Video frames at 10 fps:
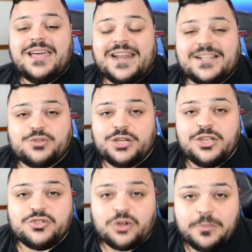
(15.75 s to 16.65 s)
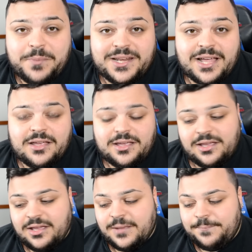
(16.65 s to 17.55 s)
Ragazzuoli, io sono appena
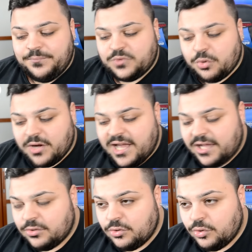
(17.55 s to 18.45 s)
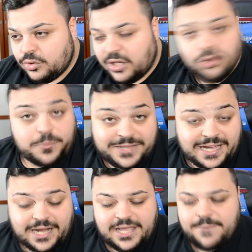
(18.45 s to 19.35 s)
eh, tornato
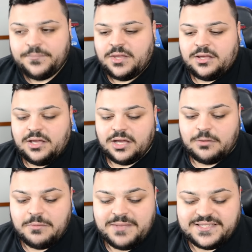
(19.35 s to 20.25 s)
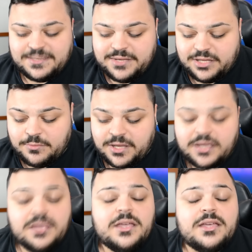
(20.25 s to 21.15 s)
dall'ospedale eh, Come ben sapete, come
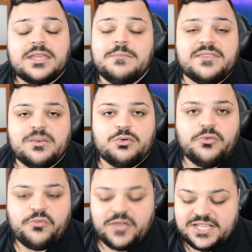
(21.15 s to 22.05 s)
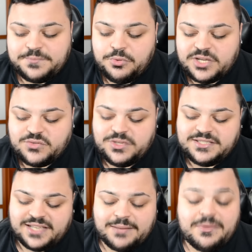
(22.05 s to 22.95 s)
chi mi segue su Facebook, su
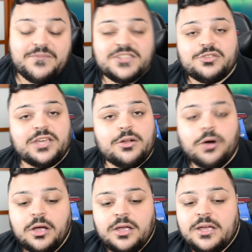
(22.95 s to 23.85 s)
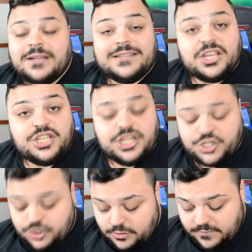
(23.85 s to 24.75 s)
Instagram ha visto che ero da
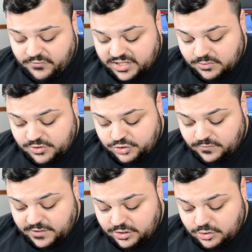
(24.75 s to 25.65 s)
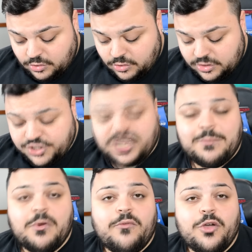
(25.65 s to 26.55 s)
Ciccio Infatti questo video,
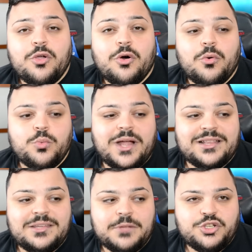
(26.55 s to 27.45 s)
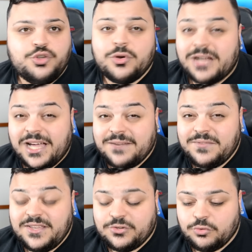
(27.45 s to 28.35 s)
diciamo, voglio un attimo
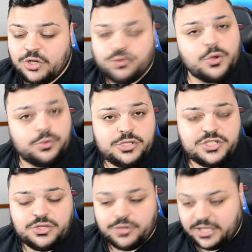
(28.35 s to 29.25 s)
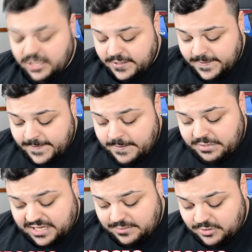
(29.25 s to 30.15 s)
aggiornarvi sulle sue condizioni
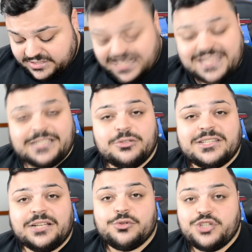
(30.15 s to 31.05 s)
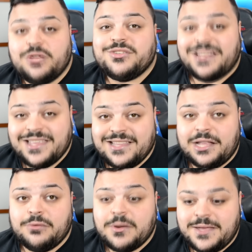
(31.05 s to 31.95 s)
perché me lo state chiedendo in tanto, ce lo state
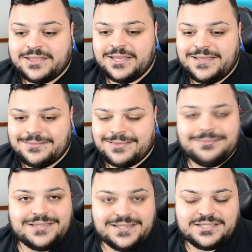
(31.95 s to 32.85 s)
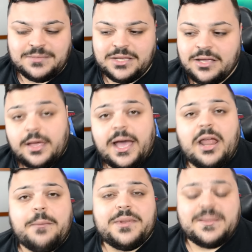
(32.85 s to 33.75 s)
chiedendo veramente in tantissimi.
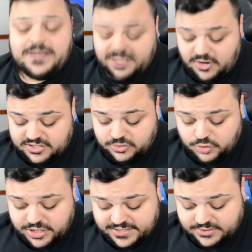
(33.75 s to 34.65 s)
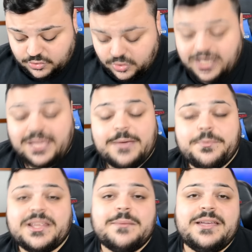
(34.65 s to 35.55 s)
Allora, praticamente cosa è successo? Eh,
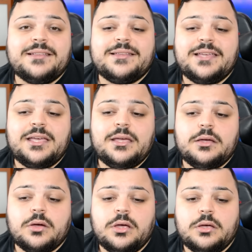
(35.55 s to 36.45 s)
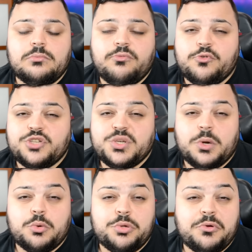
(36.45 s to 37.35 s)
praticamente, eh, forse
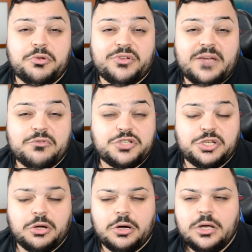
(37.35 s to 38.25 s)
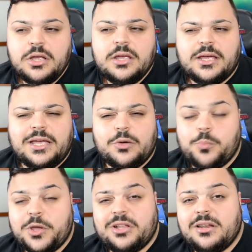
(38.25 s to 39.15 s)
qualcuno di voi lo sa, forse no, eh, un
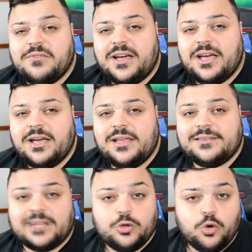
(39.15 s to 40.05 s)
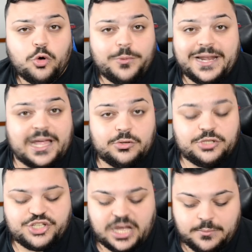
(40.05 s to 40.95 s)
paio di anni fa è stato operato,
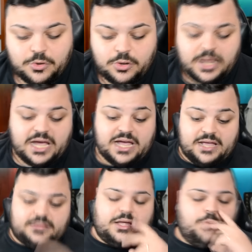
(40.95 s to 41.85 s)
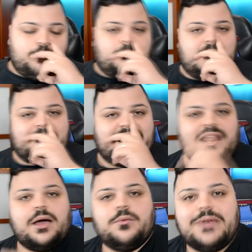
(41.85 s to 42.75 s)
diciamo, a, a un problema che
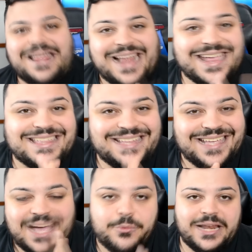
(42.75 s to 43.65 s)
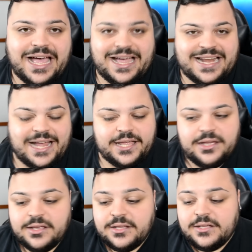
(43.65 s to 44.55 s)
era la ragde a quella anale.